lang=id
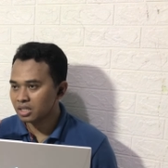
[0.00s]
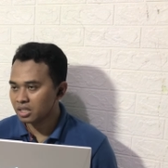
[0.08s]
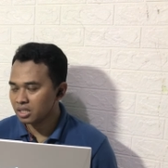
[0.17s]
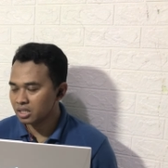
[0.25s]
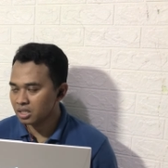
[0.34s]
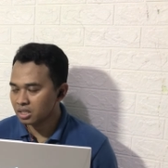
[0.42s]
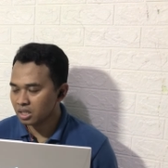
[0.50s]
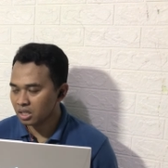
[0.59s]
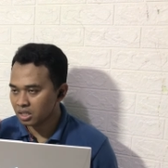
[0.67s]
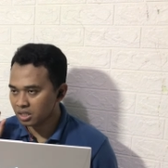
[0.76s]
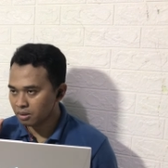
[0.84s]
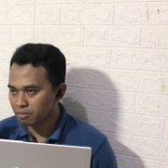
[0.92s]
Jadi
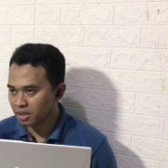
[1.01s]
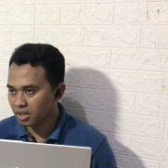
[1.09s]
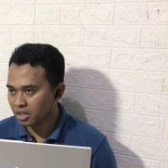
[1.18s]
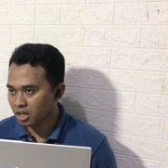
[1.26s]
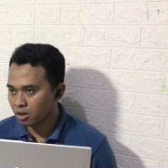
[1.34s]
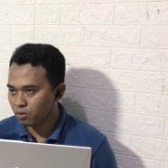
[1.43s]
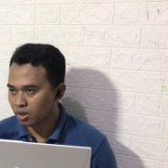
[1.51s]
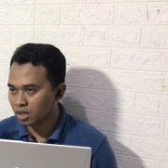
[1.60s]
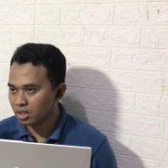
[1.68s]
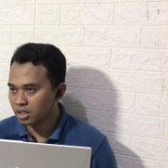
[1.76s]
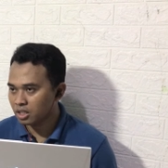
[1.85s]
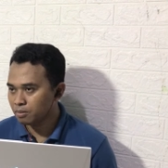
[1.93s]
saya sampaikan di
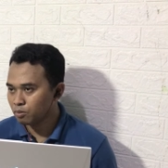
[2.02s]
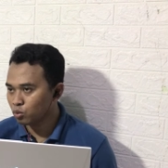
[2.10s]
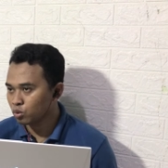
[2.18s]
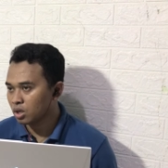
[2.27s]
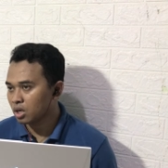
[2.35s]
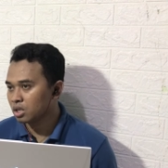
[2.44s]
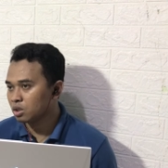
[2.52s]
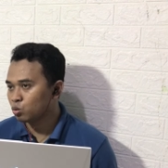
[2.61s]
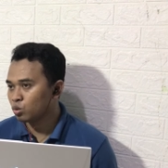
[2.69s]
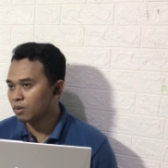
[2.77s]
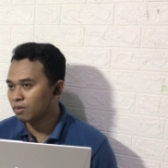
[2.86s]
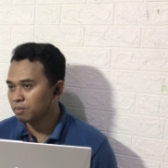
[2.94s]
awal ini menggunakan
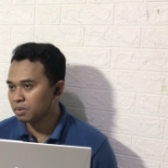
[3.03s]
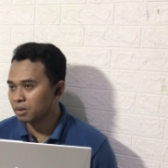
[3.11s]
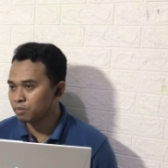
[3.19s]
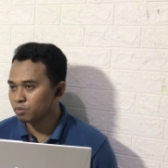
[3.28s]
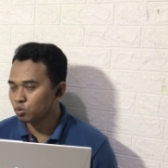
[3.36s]
dua webcam,